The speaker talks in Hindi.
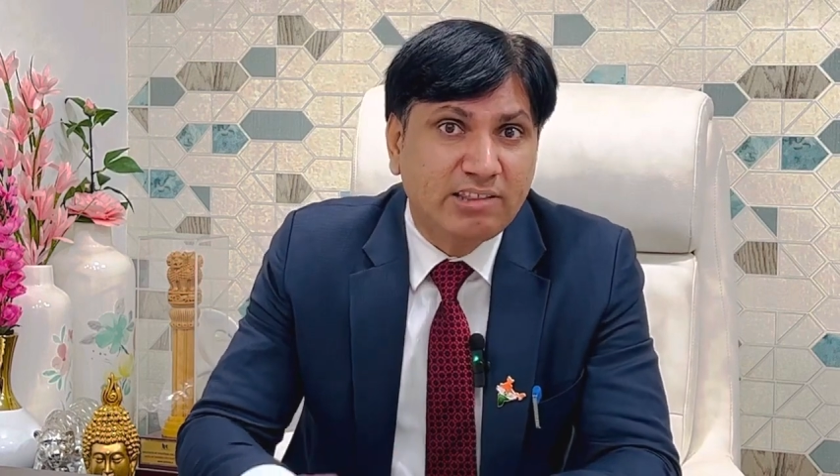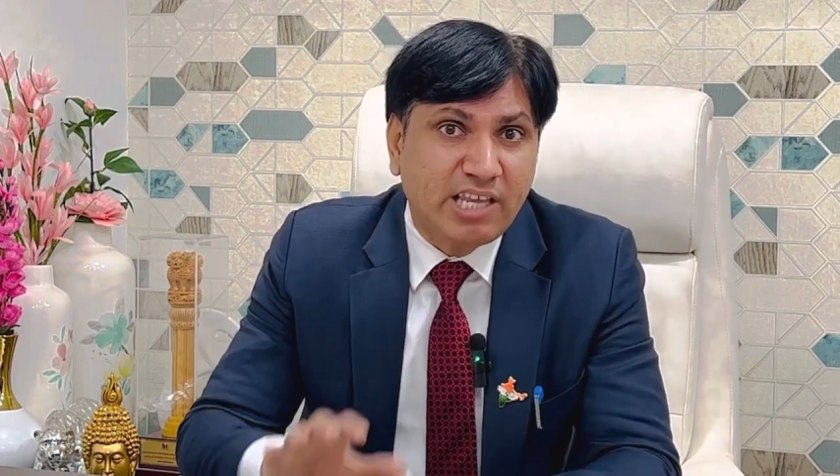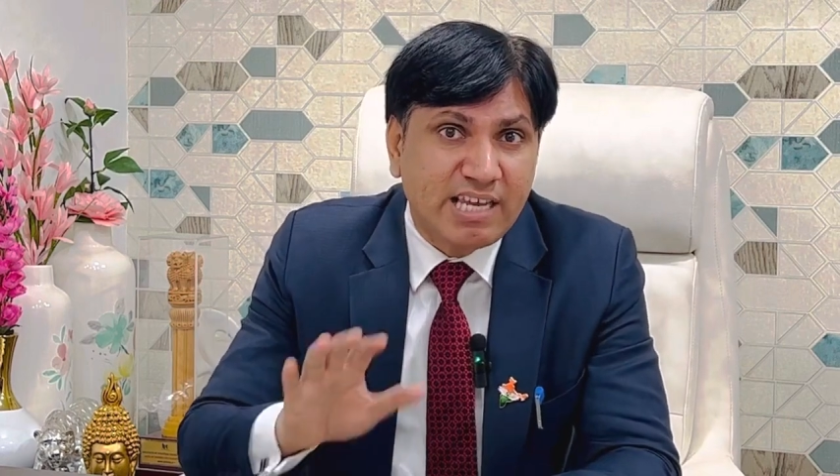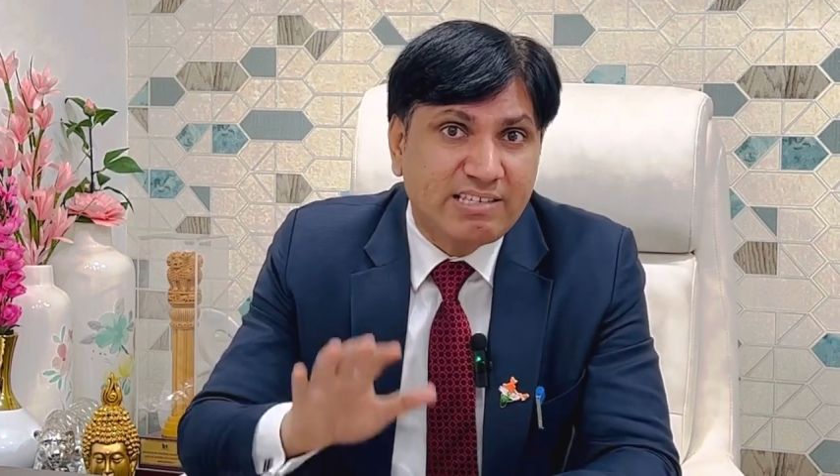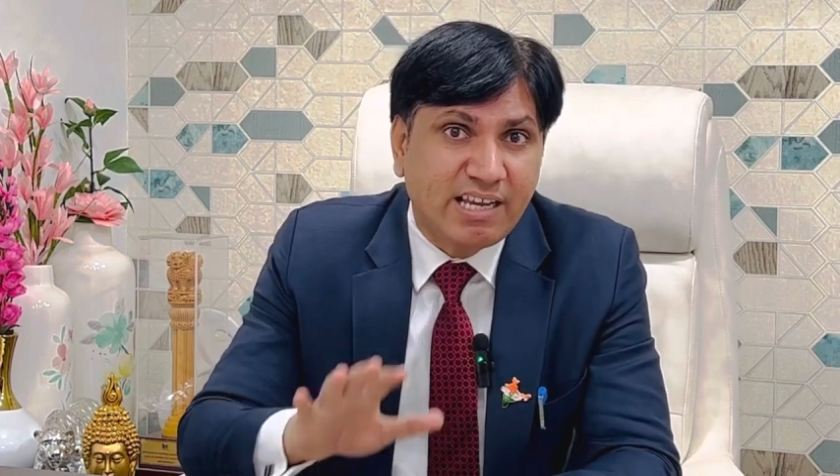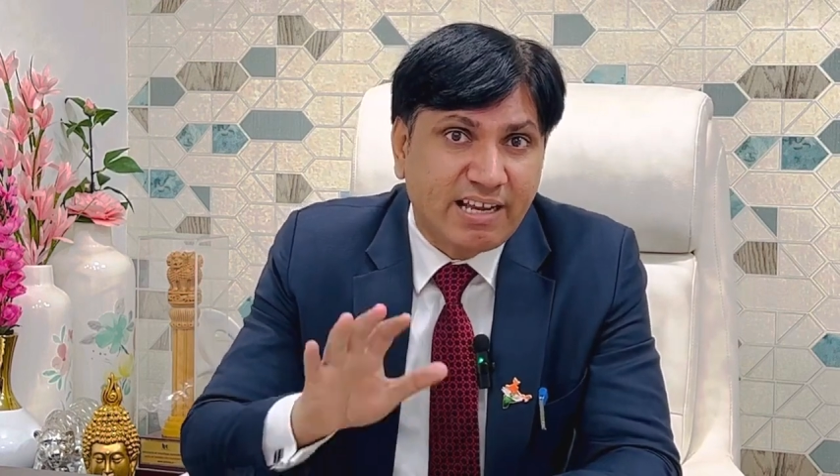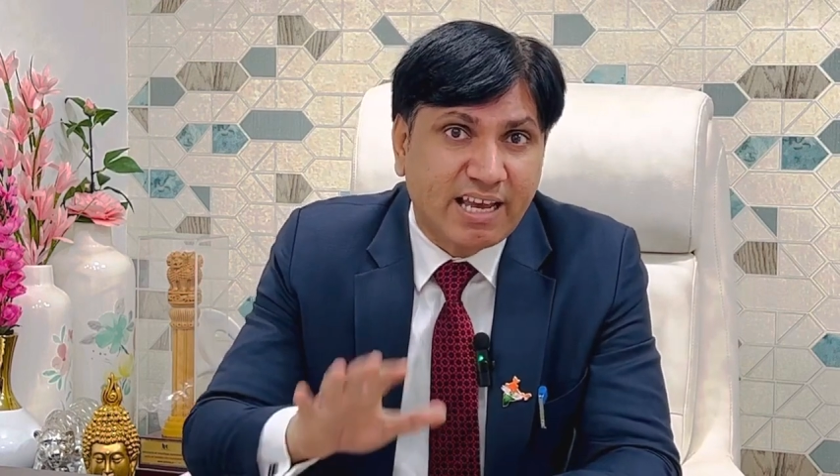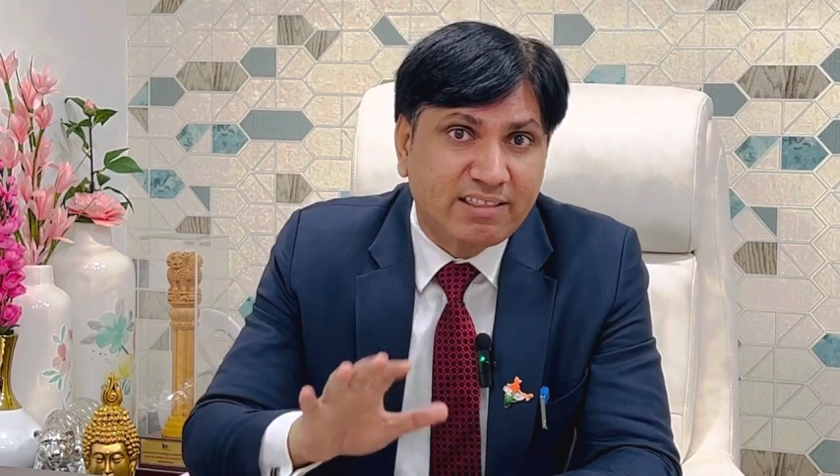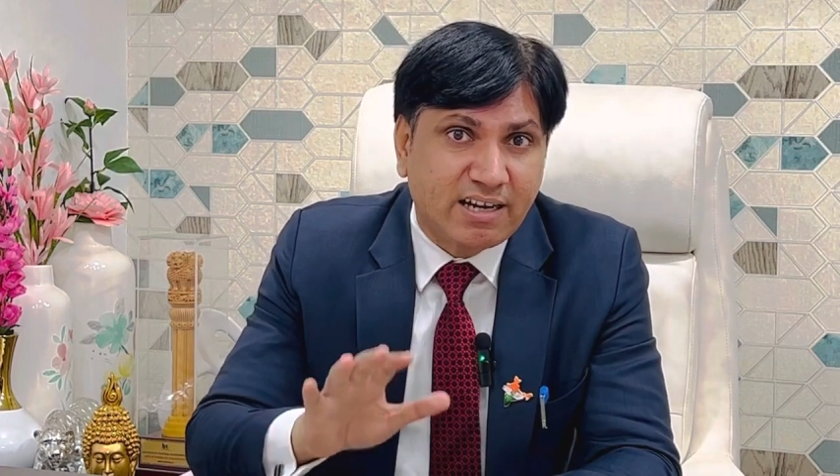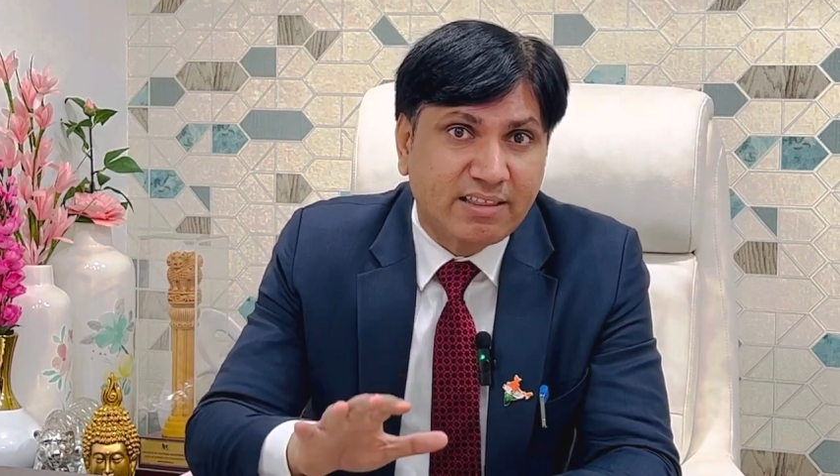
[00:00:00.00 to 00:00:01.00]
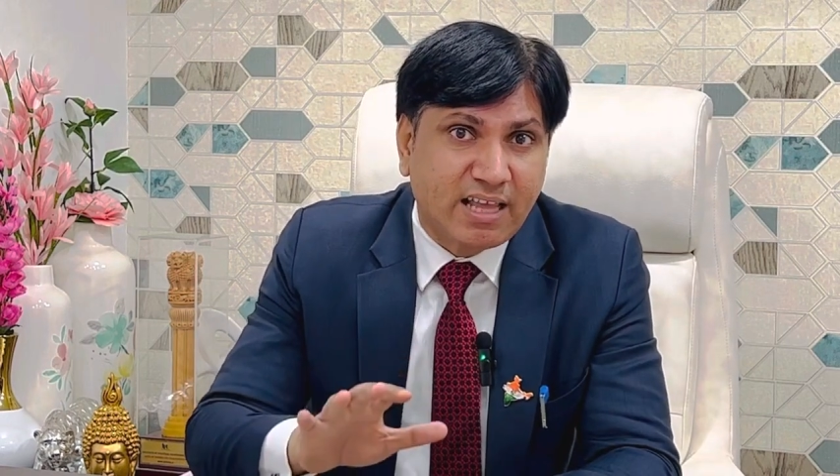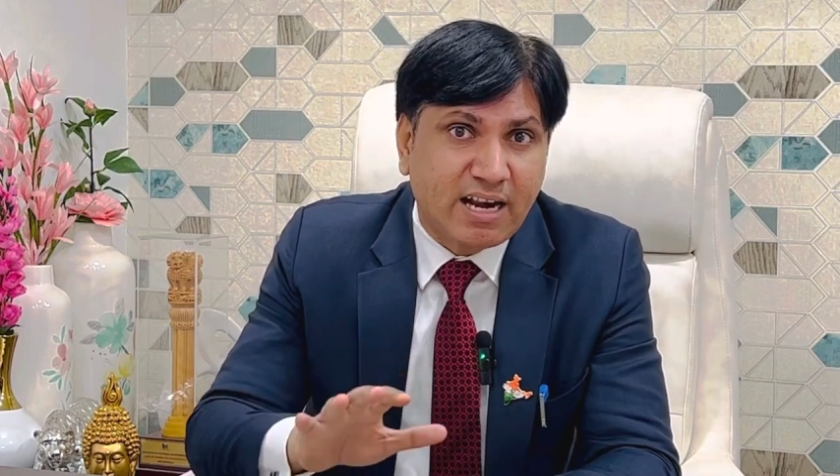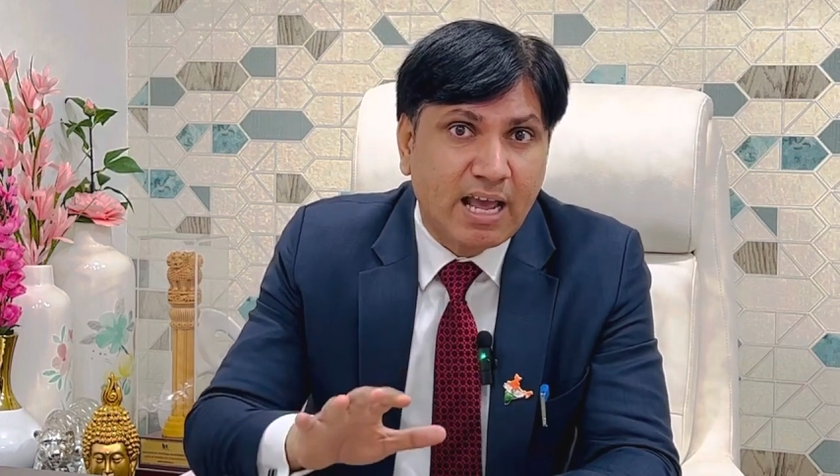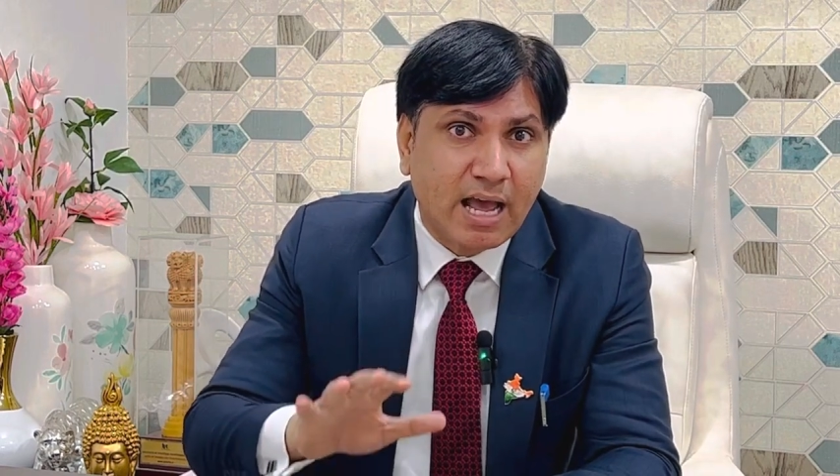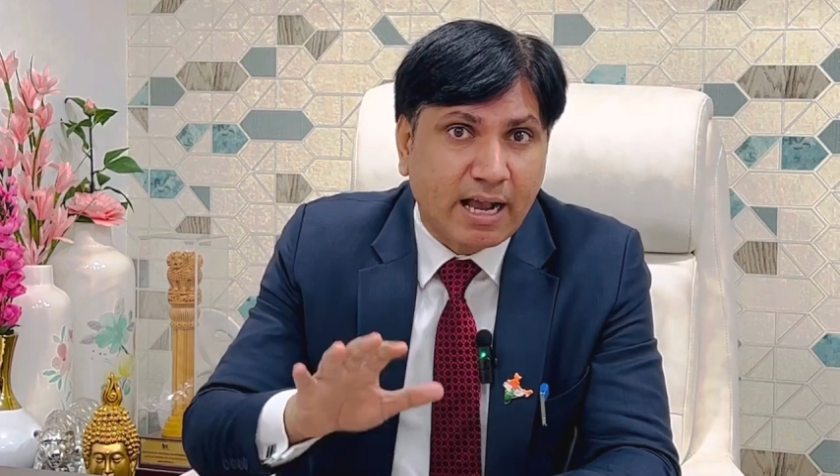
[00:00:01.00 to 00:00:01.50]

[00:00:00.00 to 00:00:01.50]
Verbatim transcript: तीस दिन के अंदर अंदर